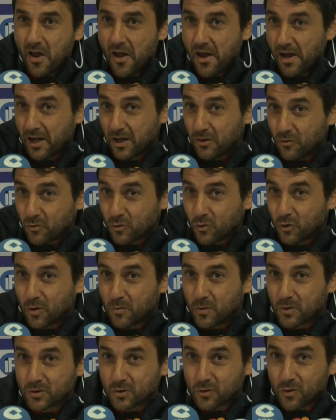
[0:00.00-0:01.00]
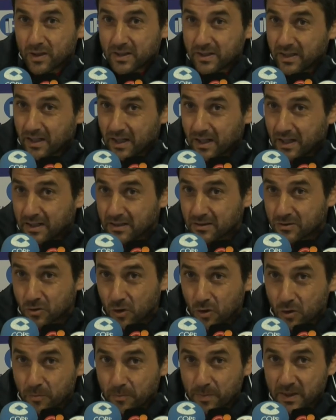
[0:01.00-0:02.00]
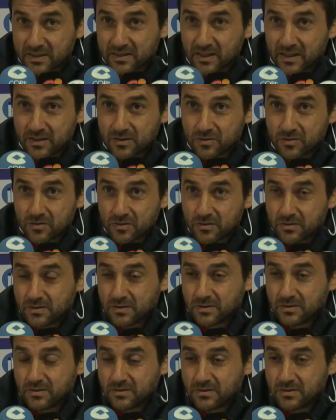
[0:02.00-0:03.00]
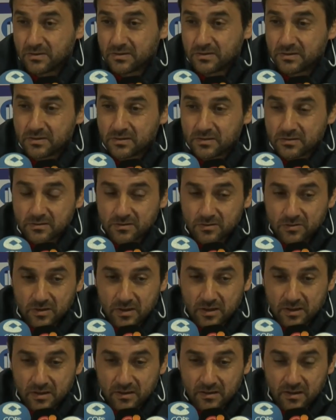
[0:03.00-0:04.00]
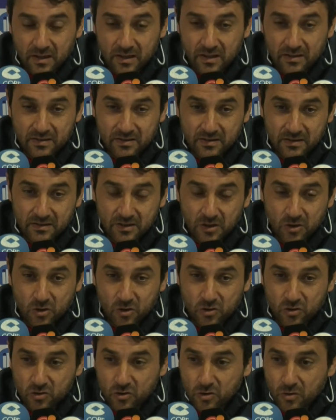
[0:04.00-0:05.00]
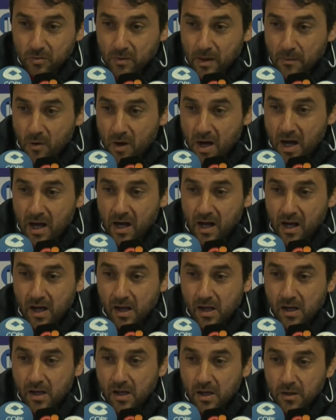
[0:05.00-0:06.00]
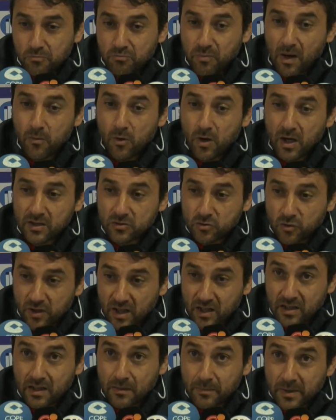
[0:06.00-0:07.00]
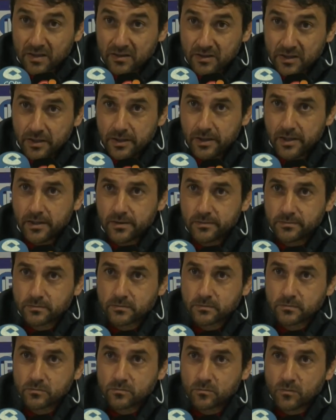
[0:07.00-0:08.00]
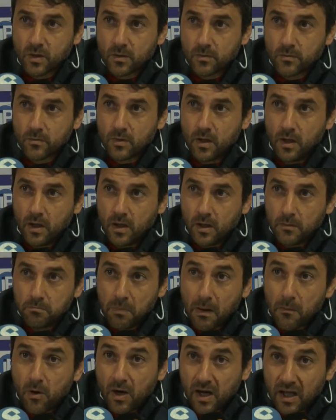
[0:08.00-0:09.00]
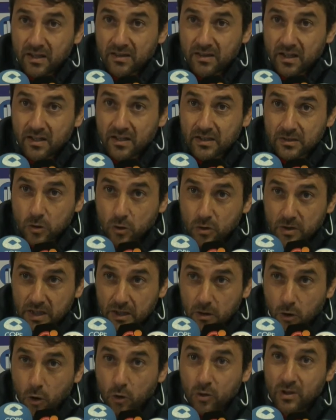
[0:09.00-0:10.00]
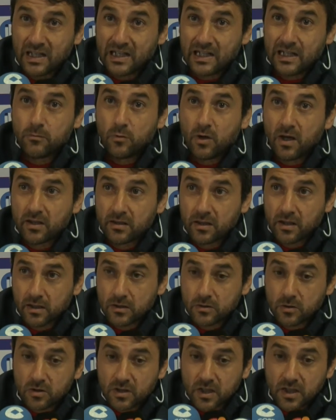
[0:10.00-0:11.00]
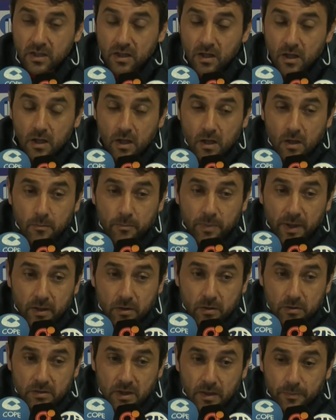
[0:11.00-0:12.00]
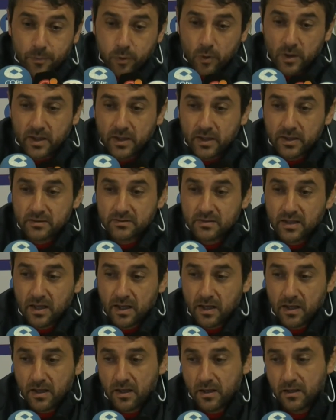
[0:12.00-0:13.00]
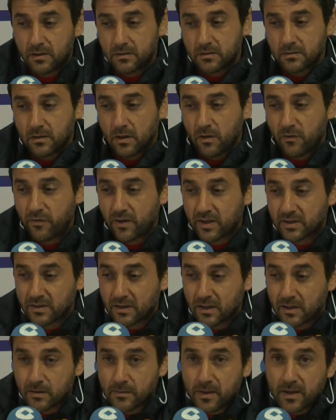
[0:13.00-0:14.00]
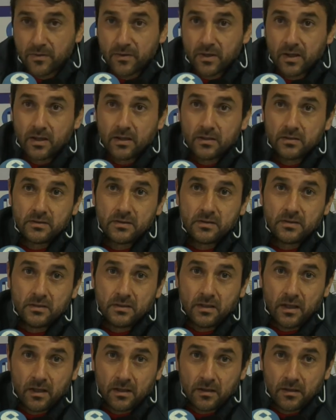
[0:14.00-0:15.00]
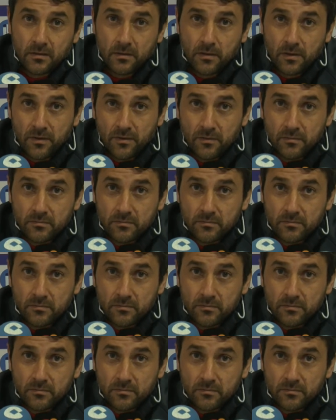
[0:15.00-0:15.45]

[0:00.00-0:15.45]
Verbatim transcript: es un club como otro cualquiera, en todos pasa esto, ¿no? Eh, en ese sentido nosotros vamos a, vamos a estudiar la plantilla, mm, vamos a hacer retoques o queremos hacer retoques, pero después está la oferta y la demanda y el